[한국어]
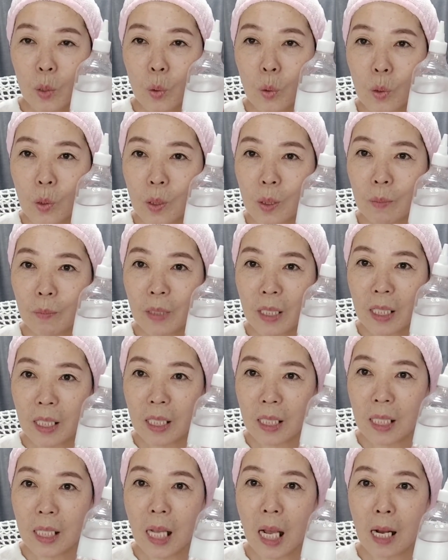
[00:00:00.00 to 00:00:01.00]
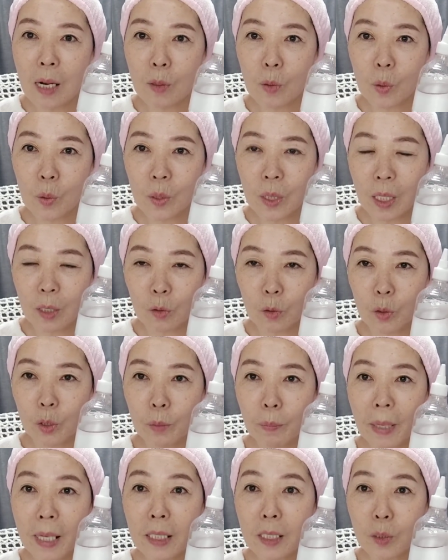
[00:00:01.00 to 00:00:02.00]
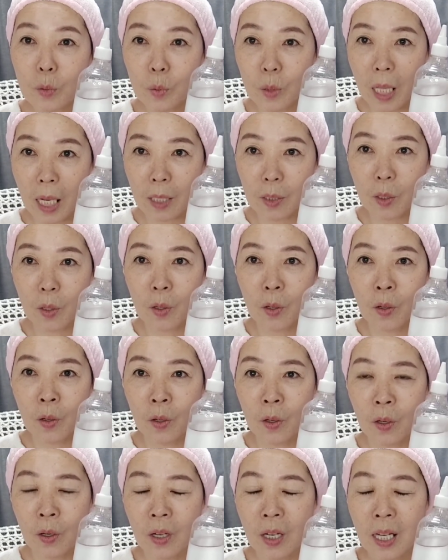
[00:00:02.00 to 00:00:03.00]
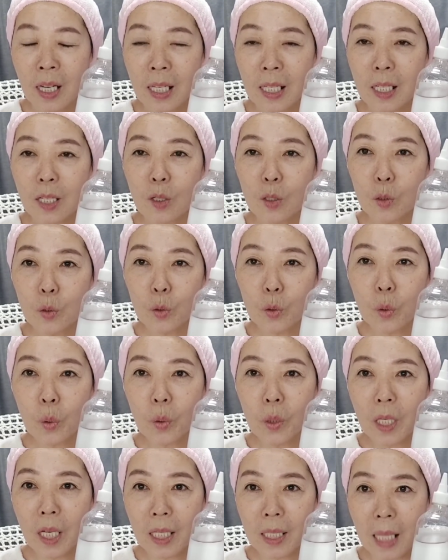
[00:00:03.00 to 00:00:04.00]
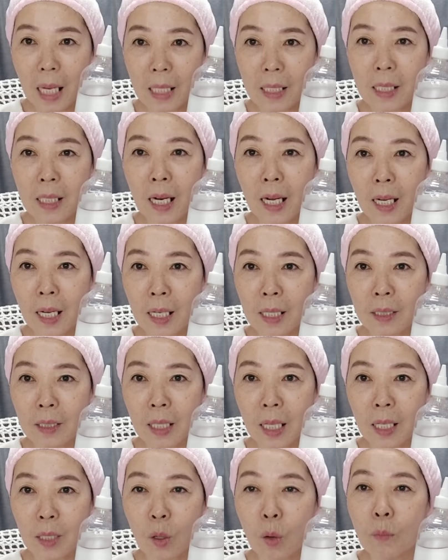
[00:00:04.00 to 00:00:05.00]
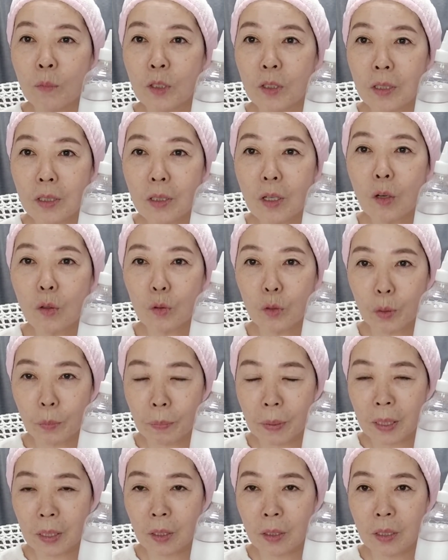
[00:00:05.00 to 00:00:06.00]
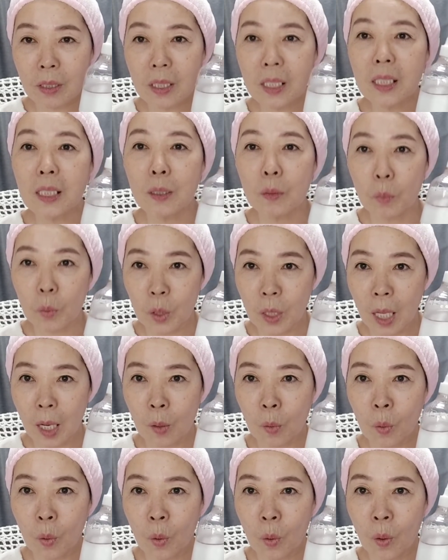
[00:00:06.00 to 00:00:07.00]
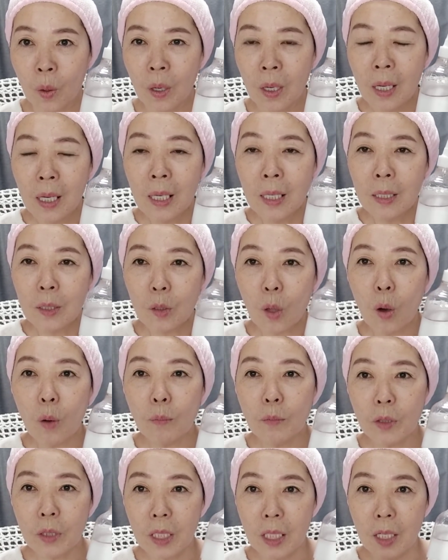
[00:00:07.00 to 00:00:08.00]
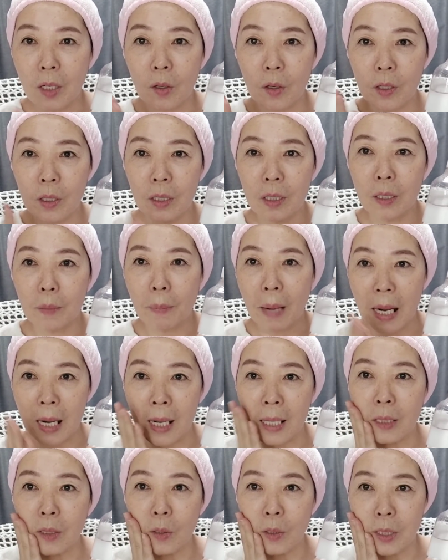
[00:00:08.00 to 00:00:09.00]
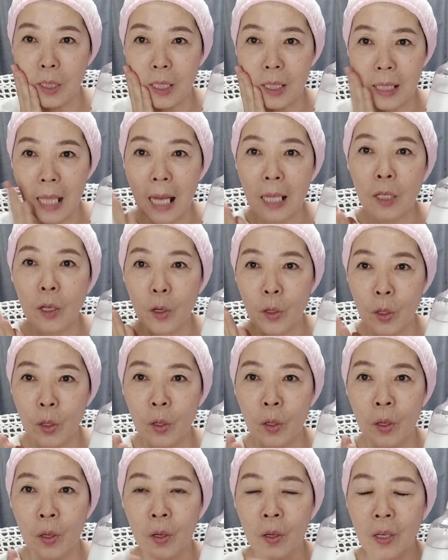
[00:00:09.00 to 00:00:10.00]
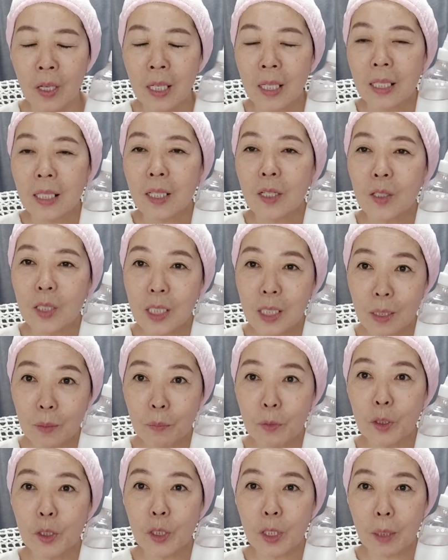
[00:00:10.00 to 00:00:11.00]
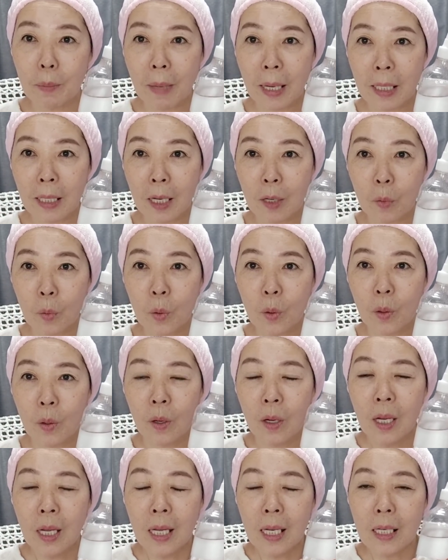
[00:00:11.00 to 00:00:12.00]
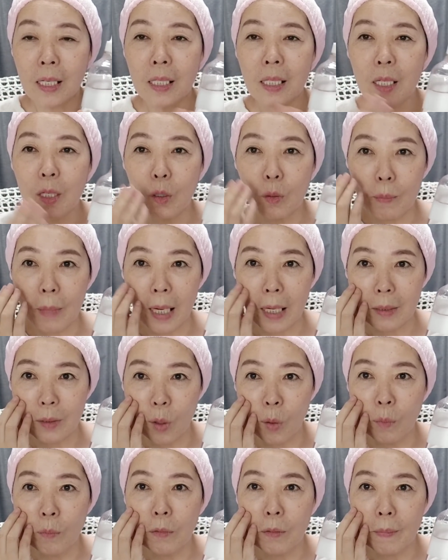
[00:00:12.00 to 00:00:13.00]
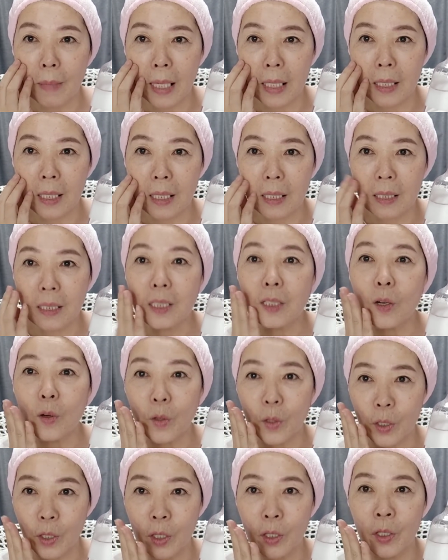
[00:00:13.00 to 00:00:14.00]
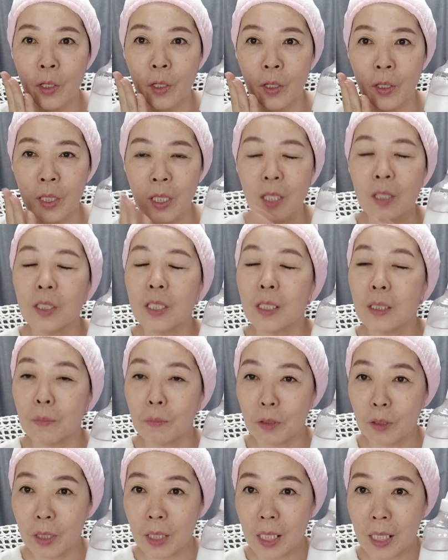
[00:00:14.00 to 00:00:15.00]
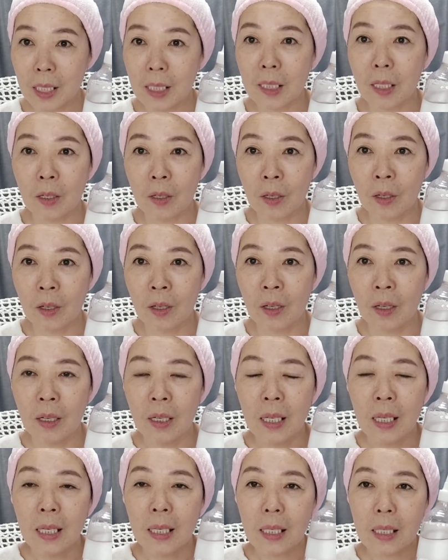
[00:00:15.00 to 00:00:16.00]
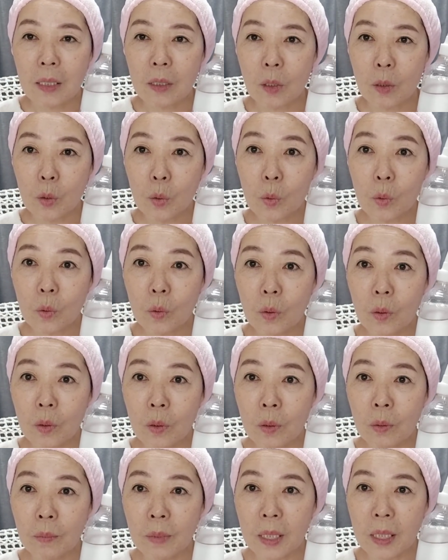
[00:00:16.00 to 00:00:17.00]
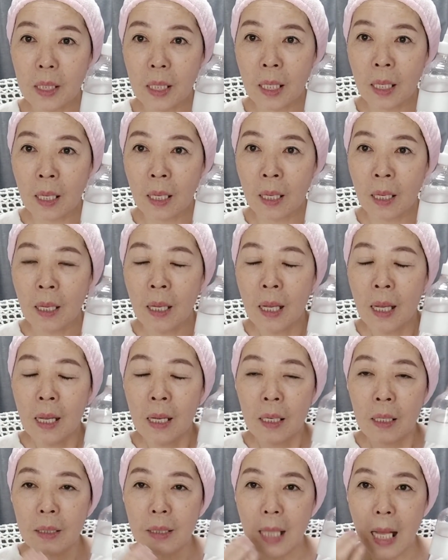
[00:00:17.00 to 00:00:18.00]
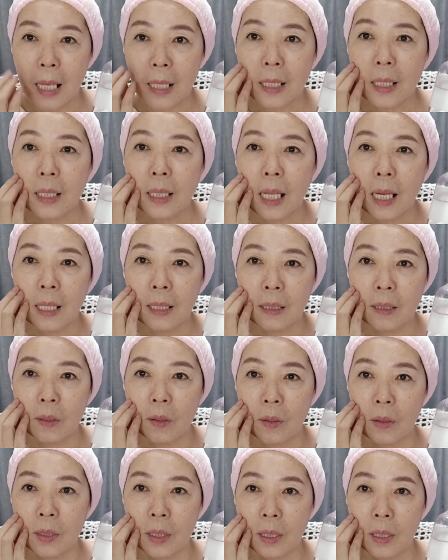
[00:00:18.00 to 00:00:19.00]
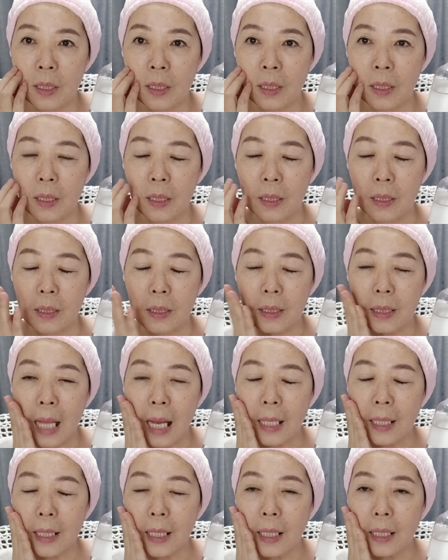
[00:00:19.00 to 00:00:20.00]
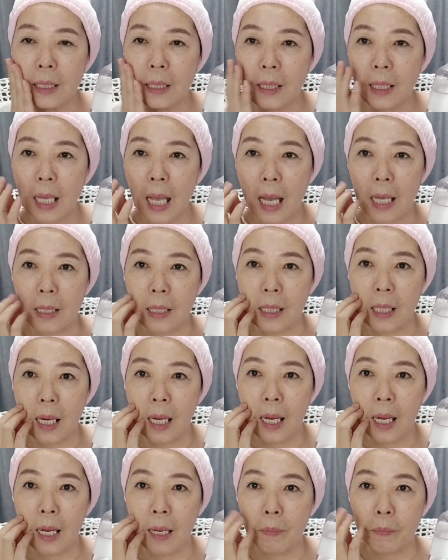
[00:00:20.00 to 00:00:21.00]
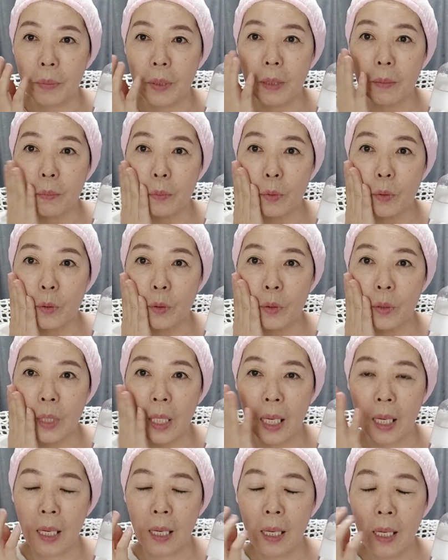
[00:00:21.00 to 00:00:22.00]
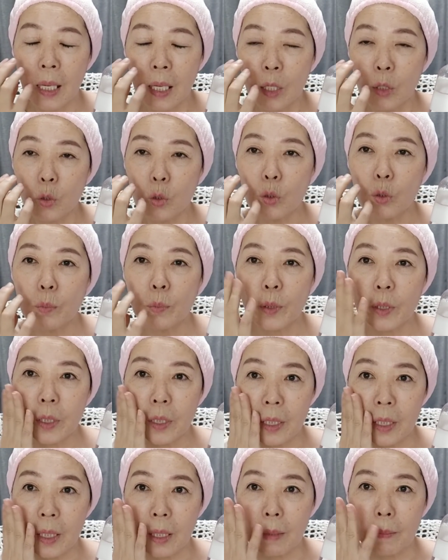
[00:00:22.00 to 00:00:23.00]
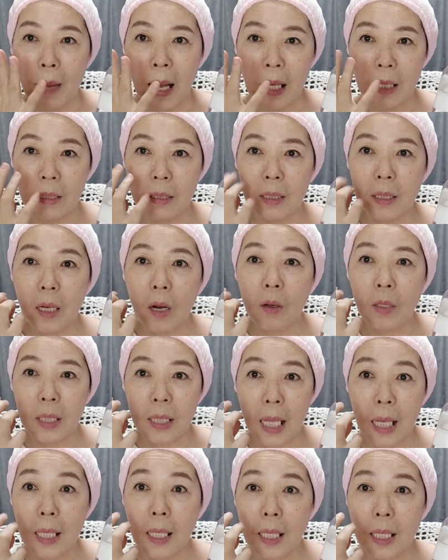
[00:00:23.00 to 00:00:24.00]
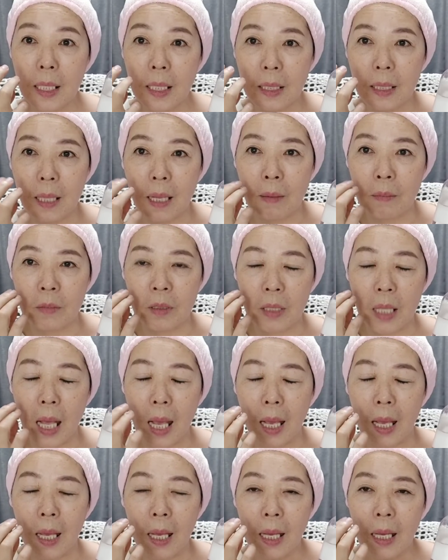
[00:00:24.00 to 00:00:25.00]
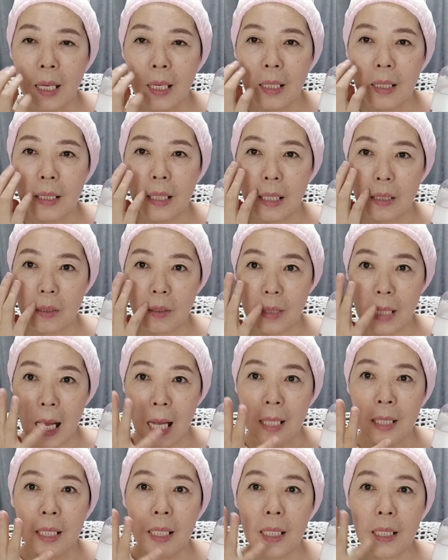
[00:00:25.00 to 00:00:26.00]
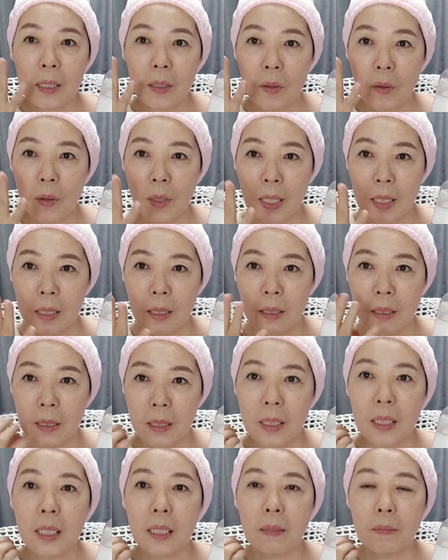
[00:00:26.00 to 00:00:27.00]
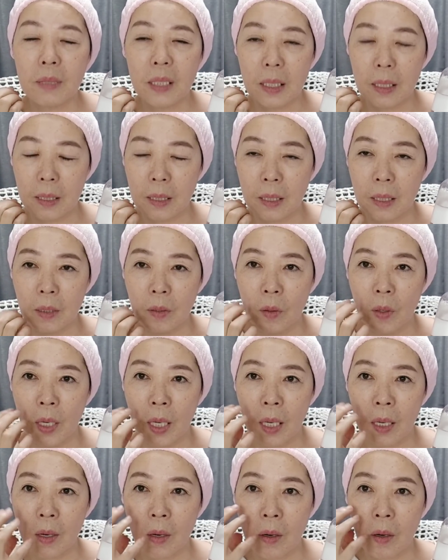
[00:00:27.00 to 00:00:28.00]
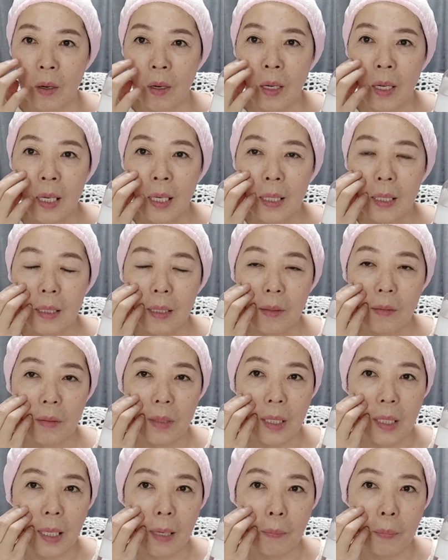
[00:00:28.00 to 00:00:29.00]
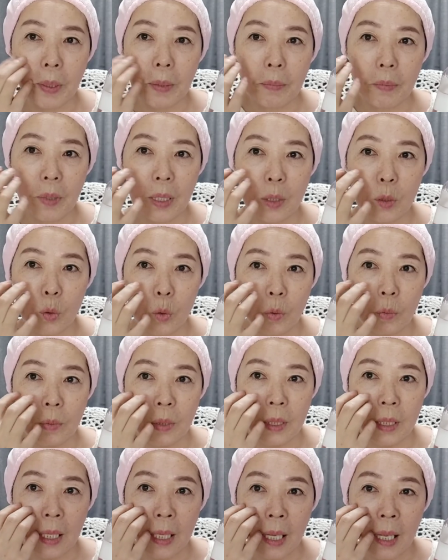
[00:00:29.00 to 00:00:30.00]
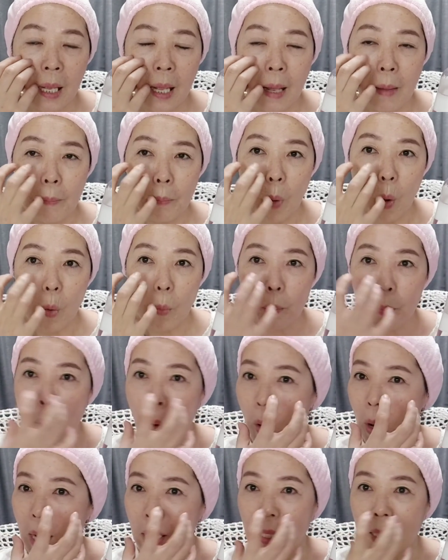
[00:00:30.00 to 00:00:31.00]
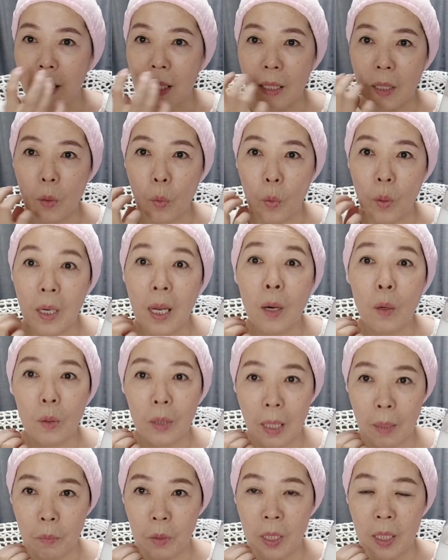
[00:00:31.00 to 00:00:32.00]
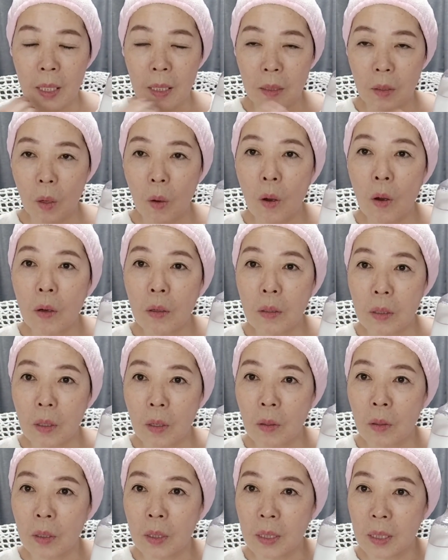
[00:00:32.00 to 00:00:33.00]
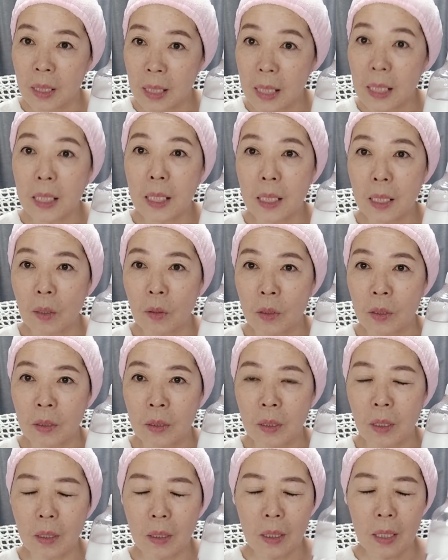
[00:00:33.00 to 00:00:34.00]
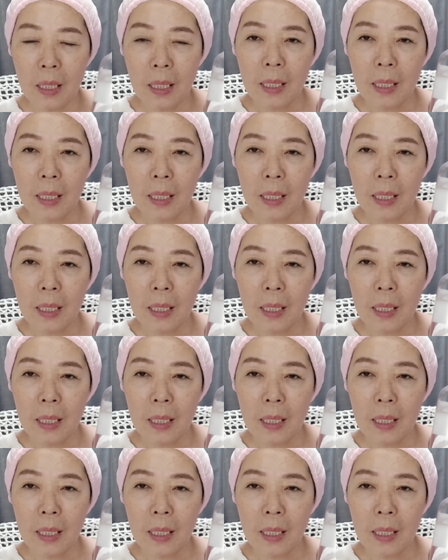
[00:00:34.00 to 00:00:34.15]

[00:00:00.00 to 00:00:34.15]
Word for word: 소소님들 이 히알루론산 구입하시고 나서 이거 유통기한 다 지나가는데 너무 큰 거 구입해서 쓰지도 못하고 너무 이거를 발랐더니 당겨요 이러시는 분들이 많았고, 그리고 막 너무 많이 끈적거려요 이러시는 분들이 있어요. 그래서 조금 이제 당긴다는 거는 당기는 게 아니라 피부의 수분을 막 끌어당기기 때문에 그래서 당기는 것 같은 느낌이 드는 거예요. 그리고 이게 피부가 조금 이제 뽕뽕하게 이렇게 올라오다 보니까 더 그런 걸 느끼시거든요.